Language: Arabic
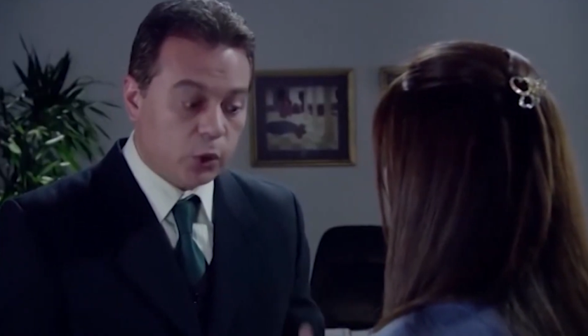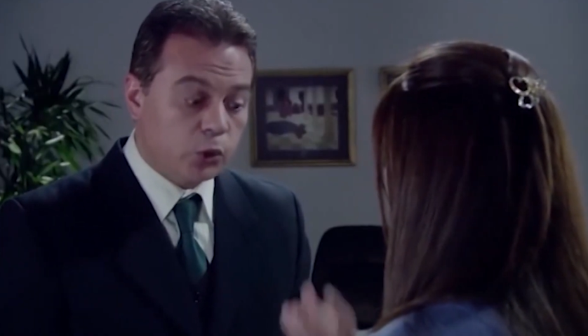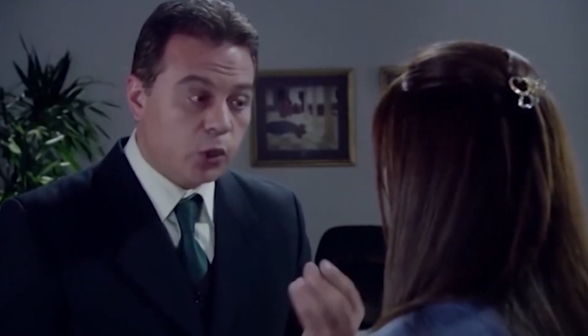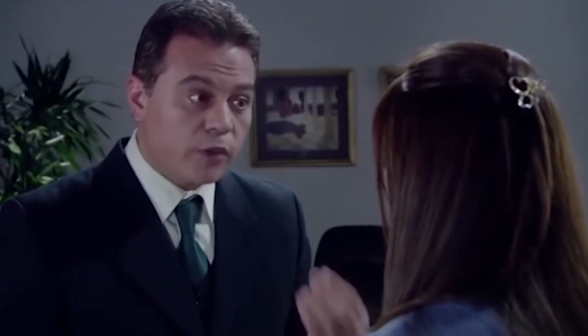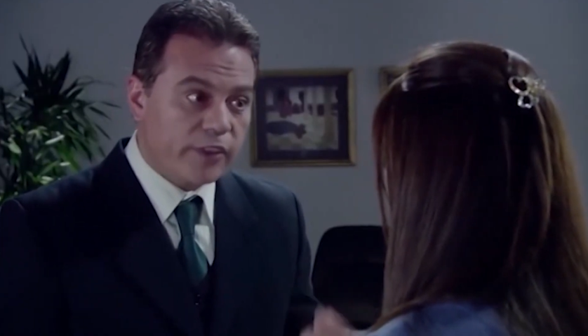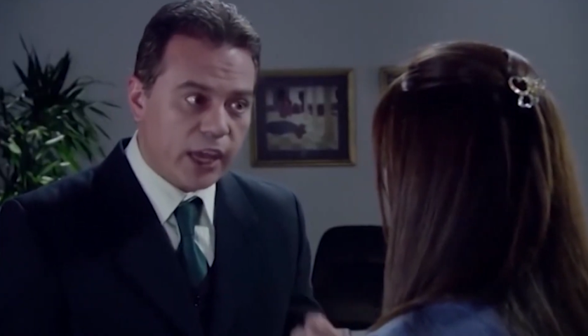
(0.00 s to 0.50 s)

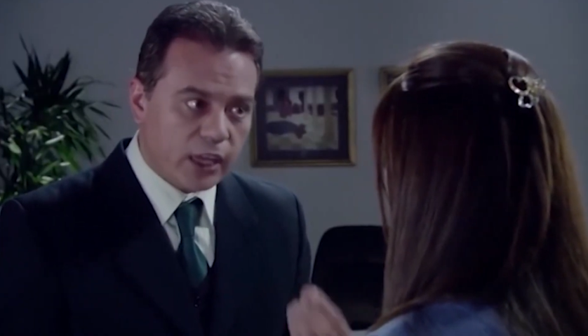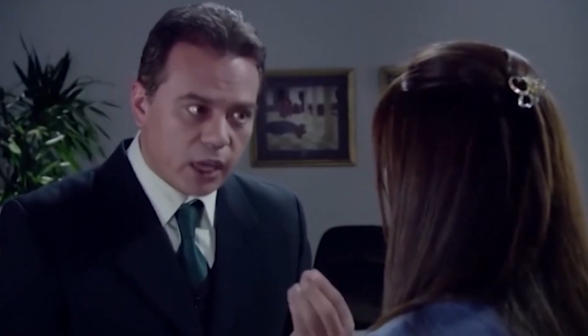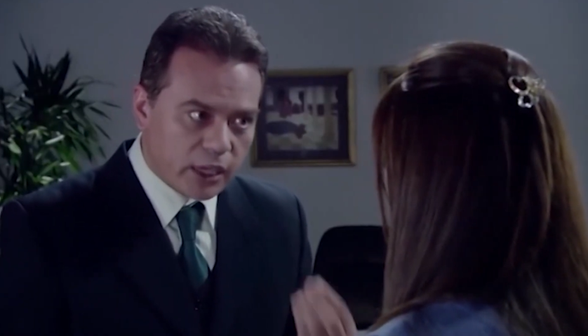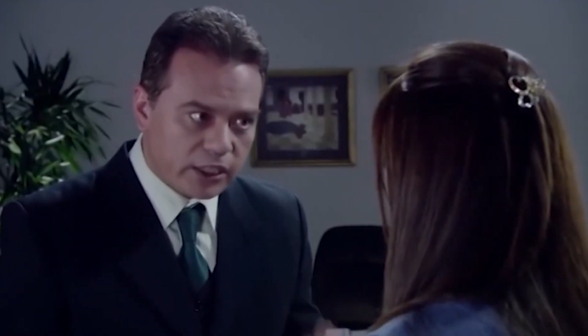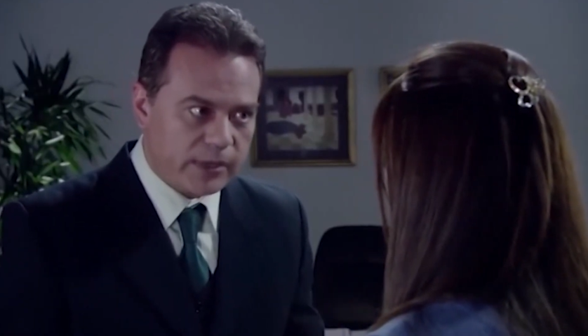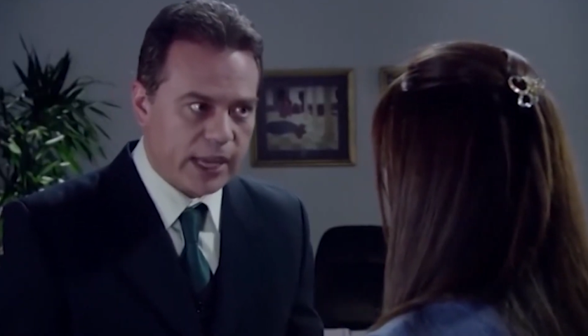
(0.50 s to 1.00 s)
وتقفي على
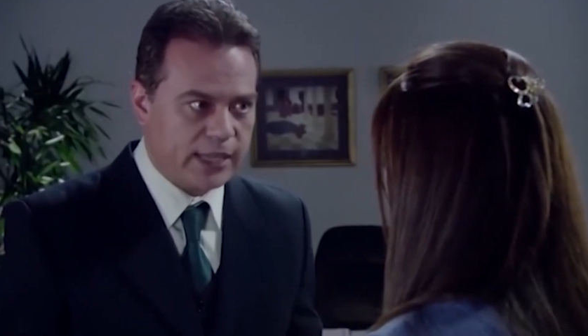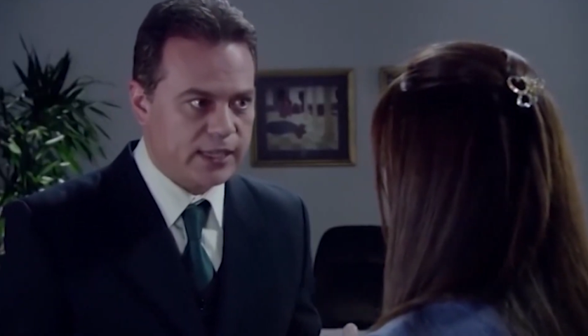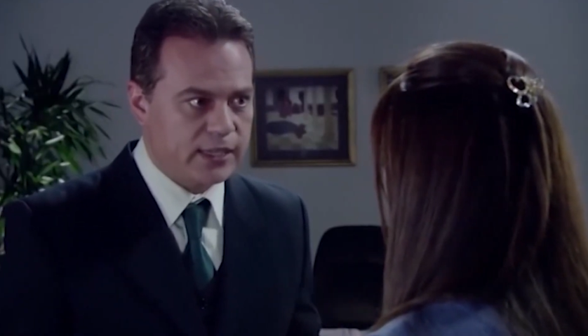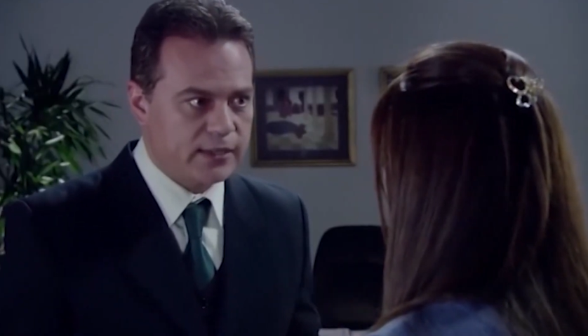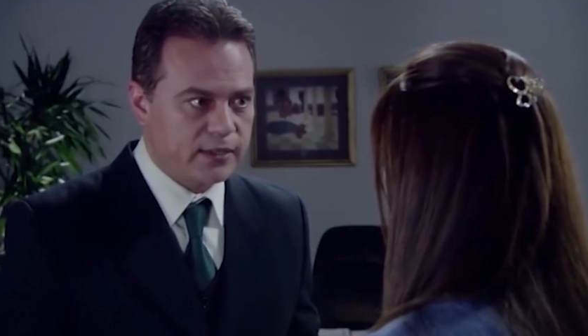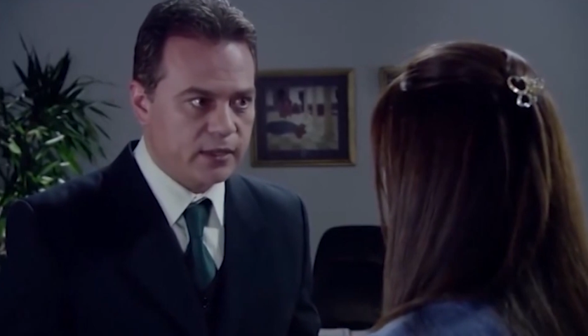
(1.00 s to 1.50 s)
ارض من
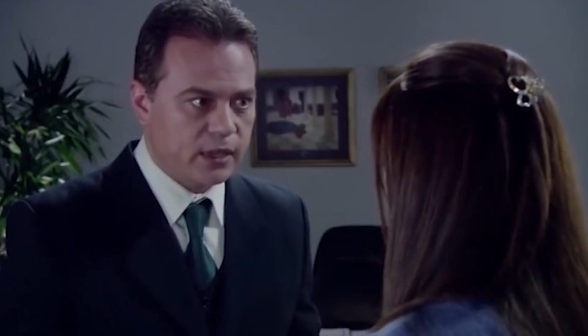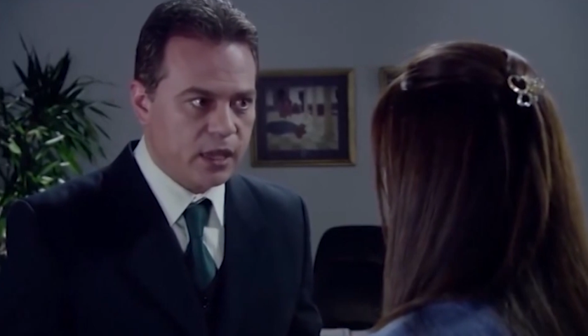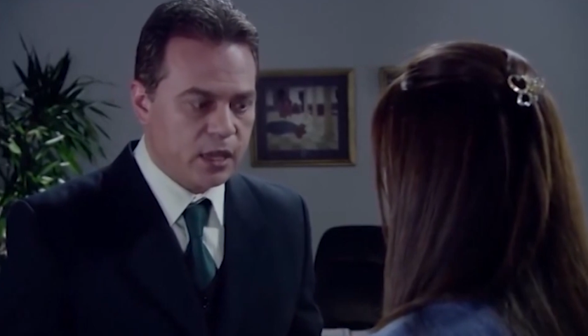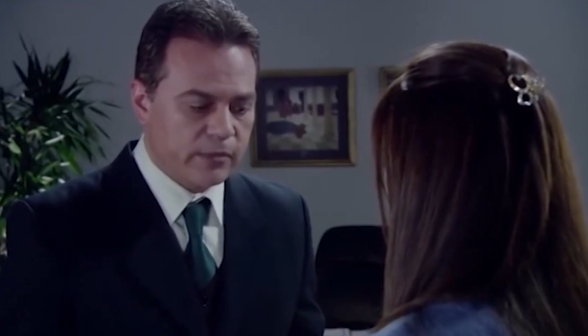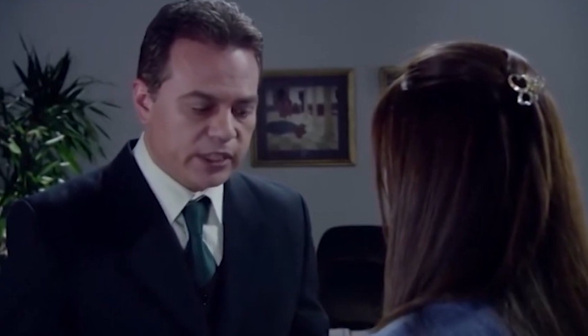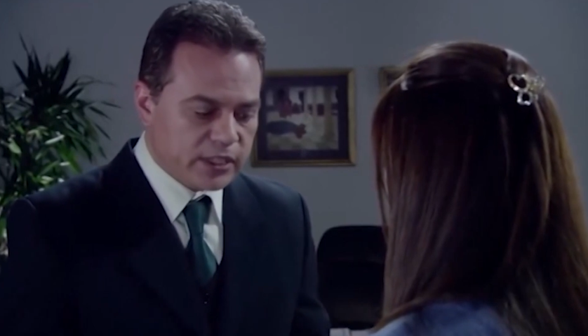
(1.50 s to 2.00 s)
حديد
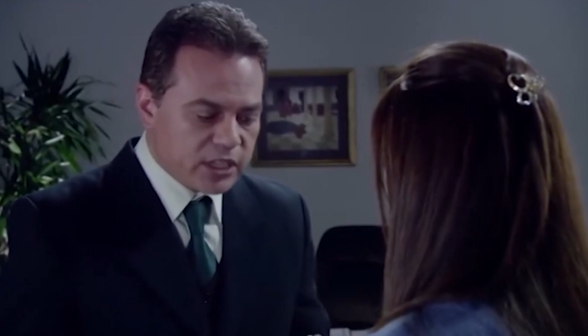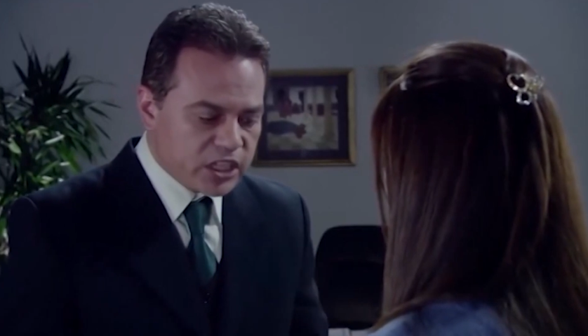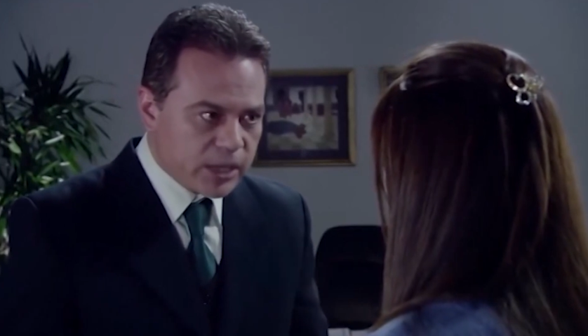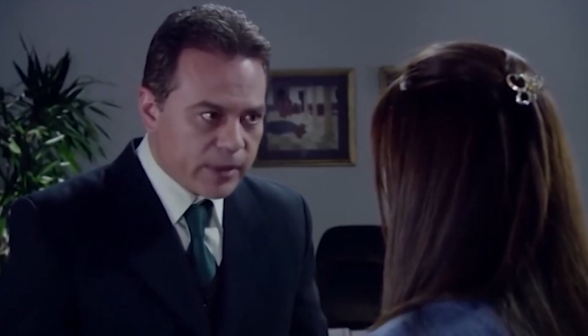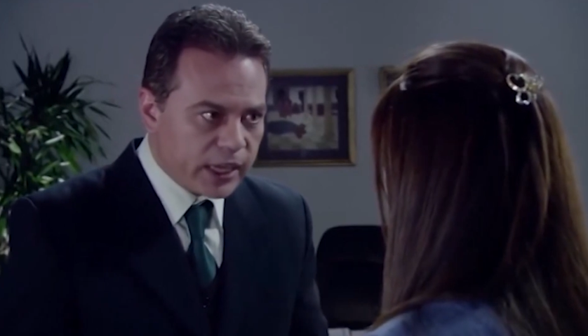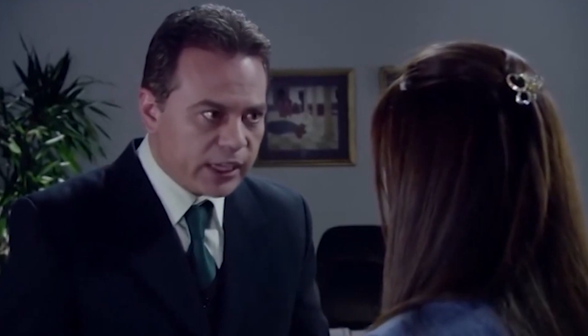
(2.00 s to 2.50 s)
ما
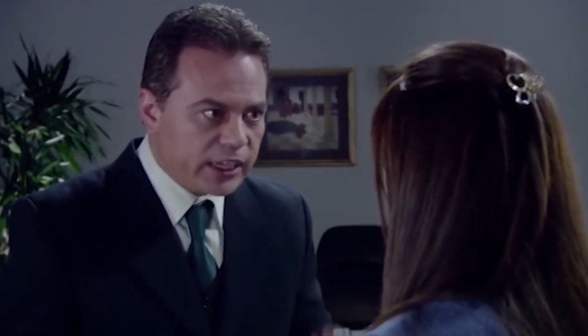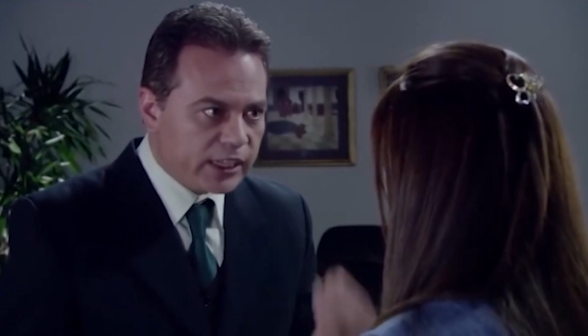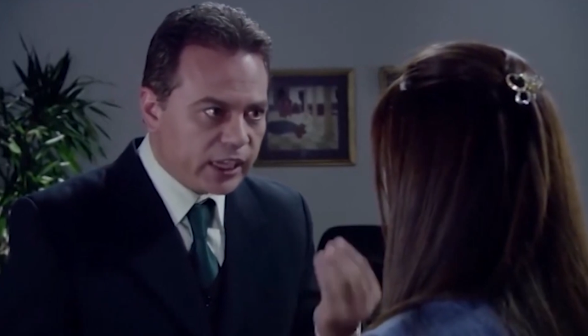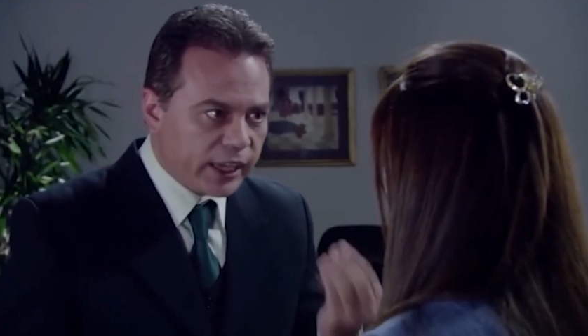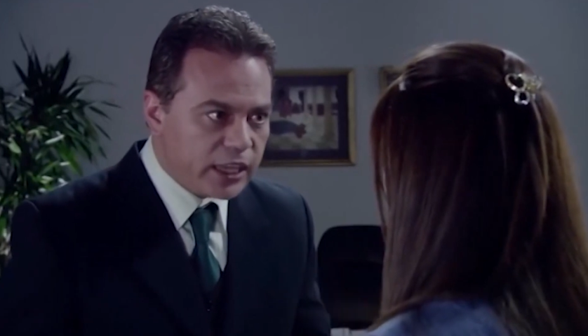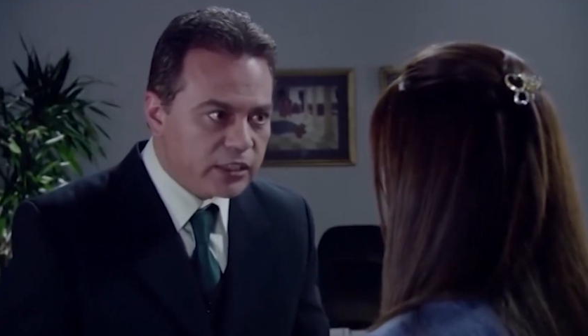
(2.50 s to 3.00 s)
تنسيش يا ملك
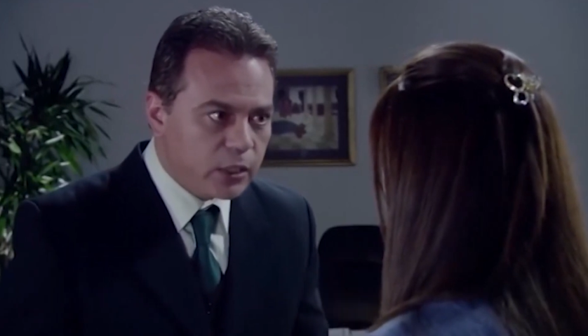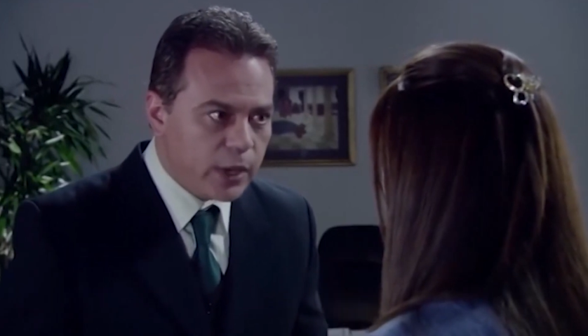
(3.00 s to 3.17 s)
انك لغايه